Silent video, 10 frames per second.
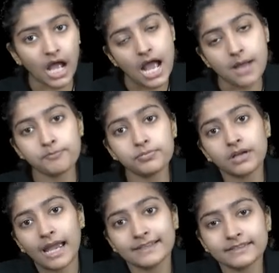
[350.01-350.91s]
आप
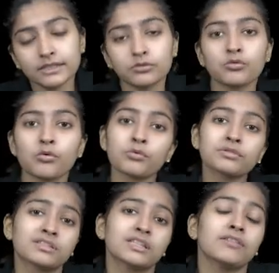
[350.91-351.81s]
ऐसे
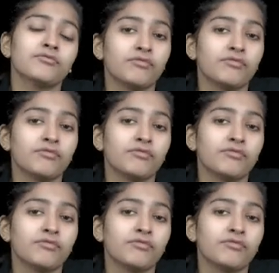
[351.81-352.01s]
कौन से